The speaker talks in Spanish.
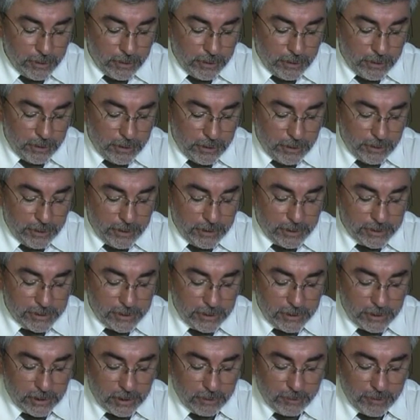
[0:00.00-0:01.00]
Eh,
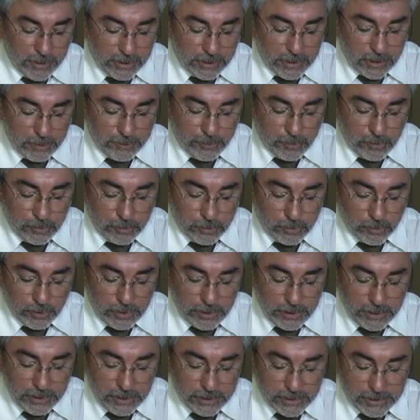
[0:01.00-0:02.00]
se incrementa el punto
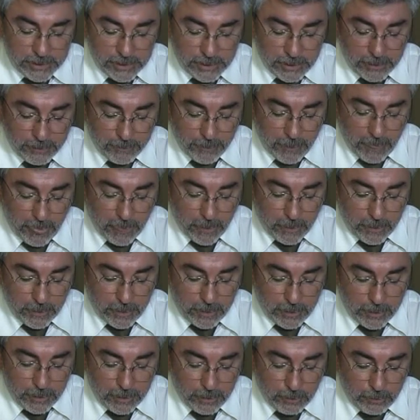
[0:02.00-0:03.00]
índice
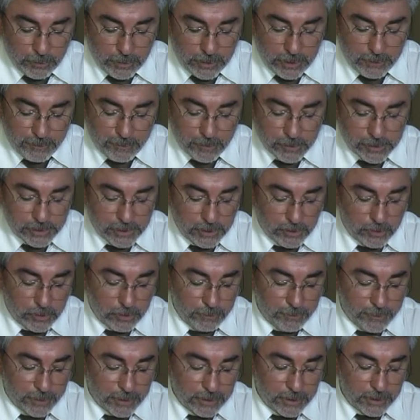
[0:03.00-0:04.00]
un 10%
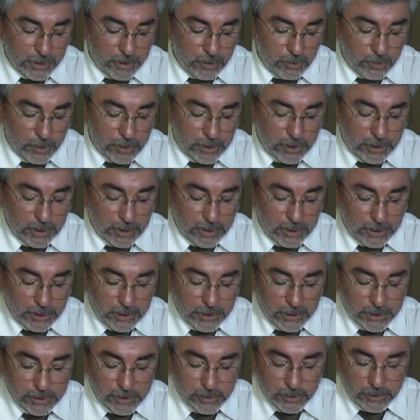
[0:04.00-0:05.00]
en partes igual en la
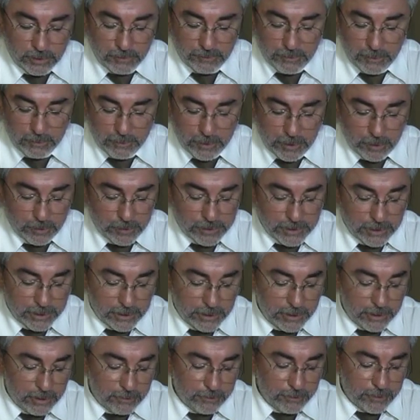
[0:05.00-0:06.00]
liquidación de febrero y
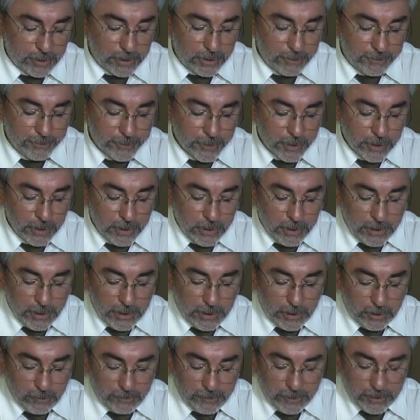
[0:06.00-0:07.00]
septiembre
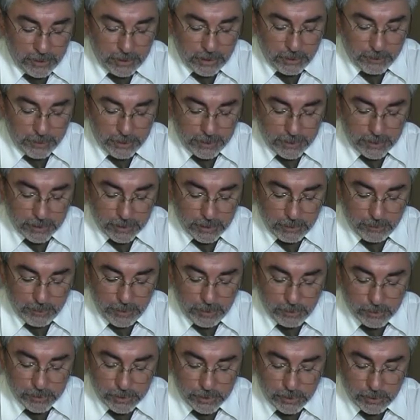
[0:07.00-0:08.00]
y a los fines de evitar
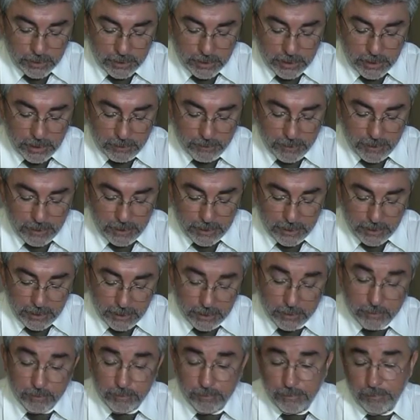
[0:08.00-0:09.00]
disminuciones de
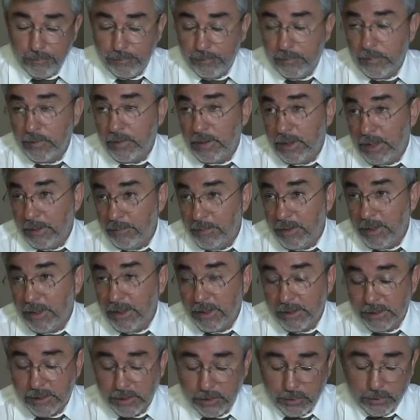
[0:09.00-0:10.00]
haberes por la
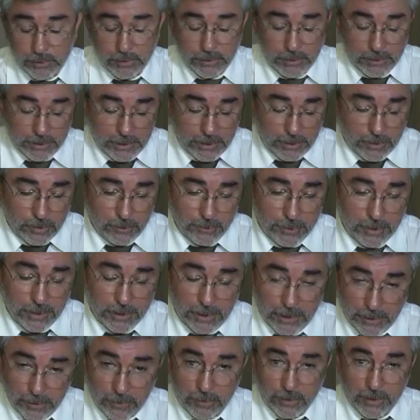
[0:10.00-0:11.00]
aplicación del
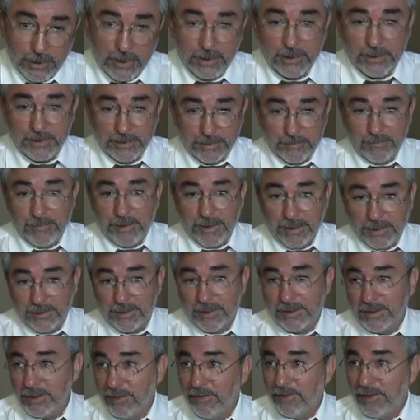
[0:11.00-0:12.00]
nomenclador, que he
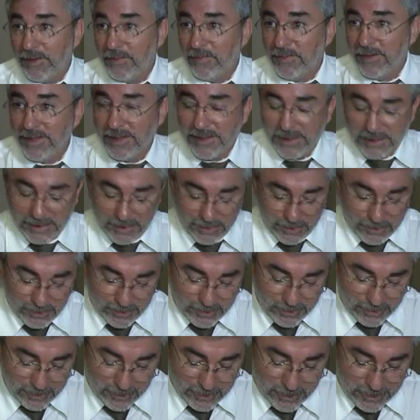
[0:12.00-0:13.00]
tratado de
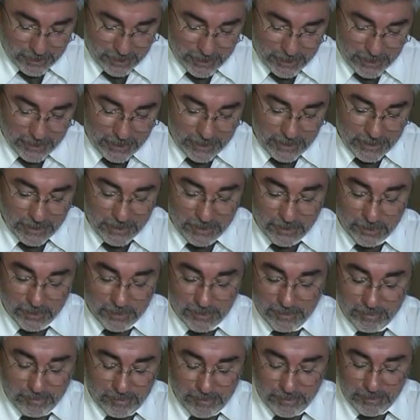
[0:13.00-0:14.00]
explicarlo en, estos,
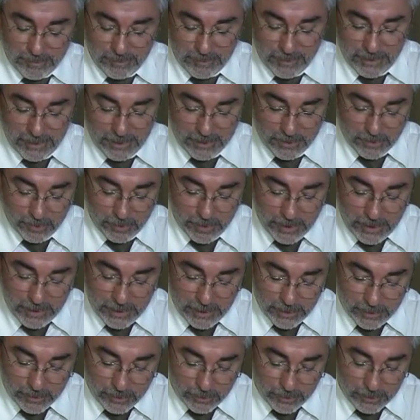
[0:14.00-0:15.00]
en estos
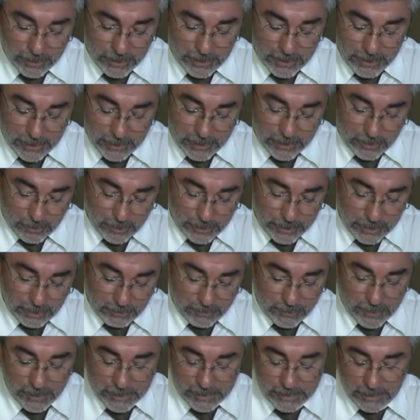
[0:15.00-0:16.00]
días, ¿no? que no es
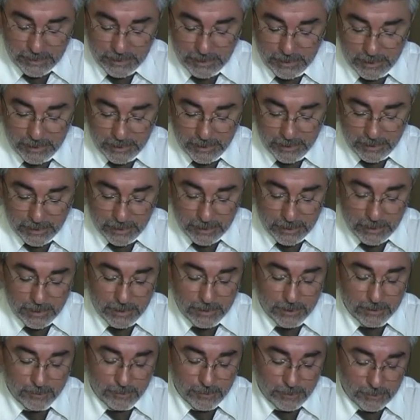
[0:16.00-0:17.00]
tan fácil de, de
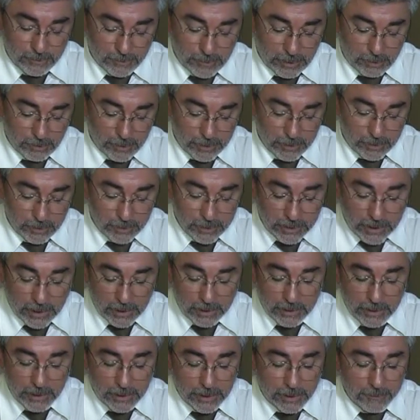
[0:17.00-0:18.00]
entender, es pues, una cuestión
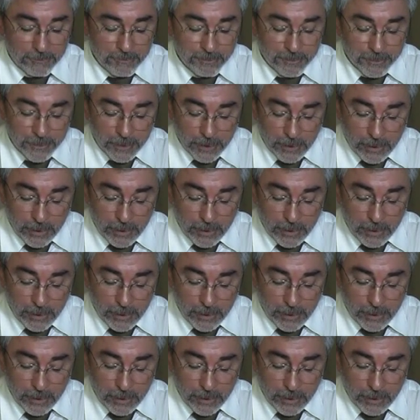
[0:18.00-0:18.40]
técnica.